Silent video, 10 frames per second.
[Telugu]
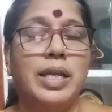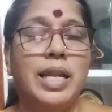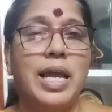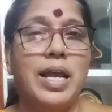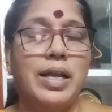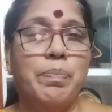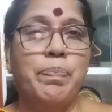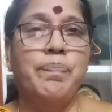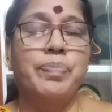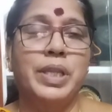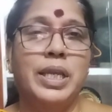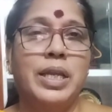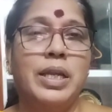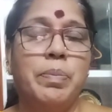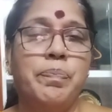ఇలా
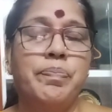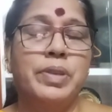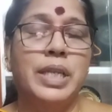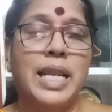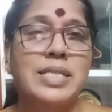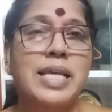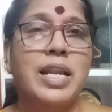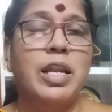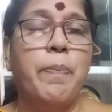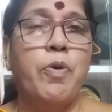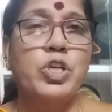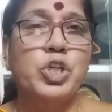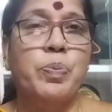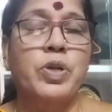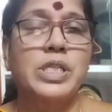ఈ నెలసరిని
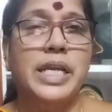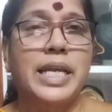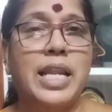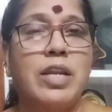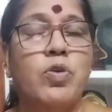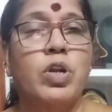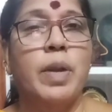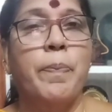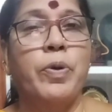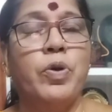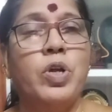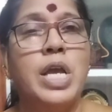పోస్ట్ పోన్ చేయాలనుకున్నప్పుడు